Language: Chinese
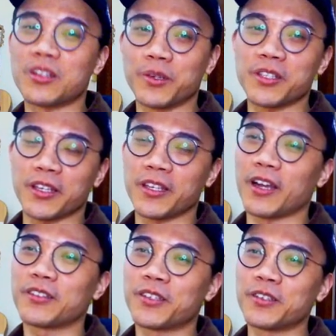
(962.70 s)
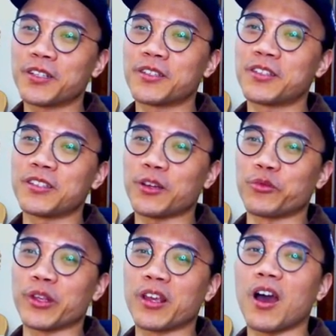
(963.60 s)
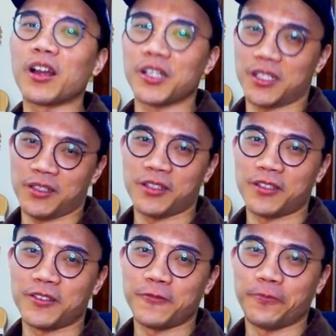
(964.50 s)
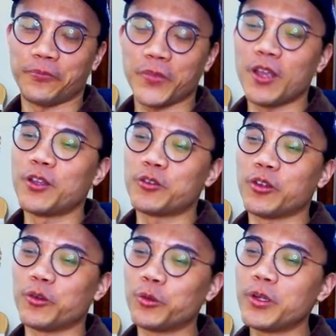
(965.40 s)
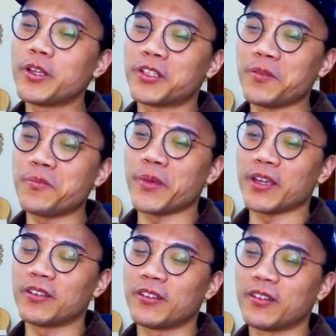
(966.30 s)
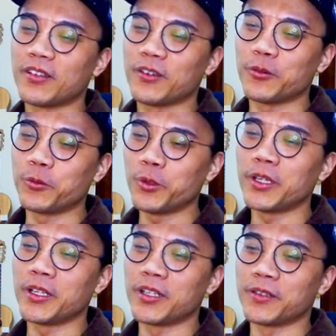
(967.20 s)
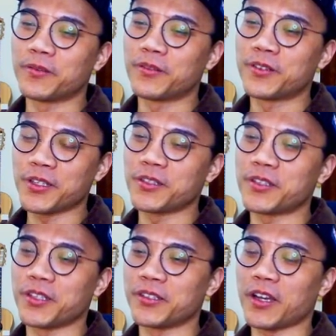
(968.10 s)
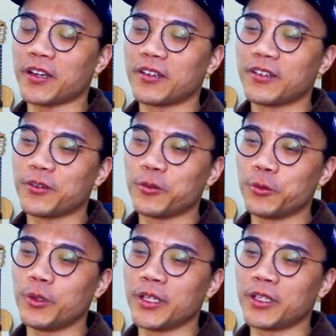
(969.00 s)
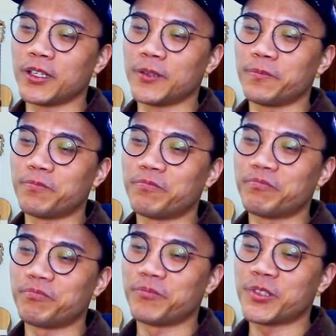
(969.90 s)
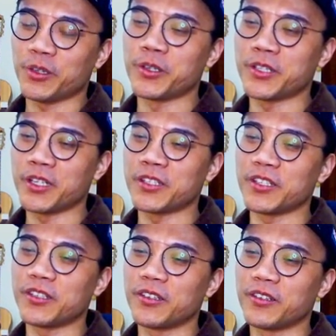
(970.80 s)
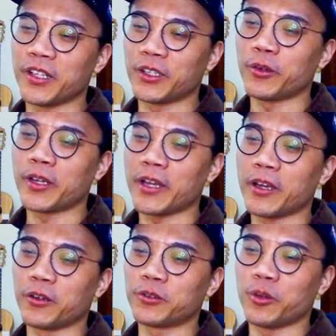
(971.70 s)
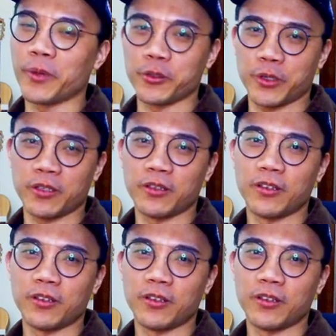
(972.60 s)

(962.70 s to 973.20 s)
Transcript: 么怎样，其实这个字叫 regardless，所以无论你的性别，无论你的政治倾向，无论你的社会阶级，你都应该要有投票权，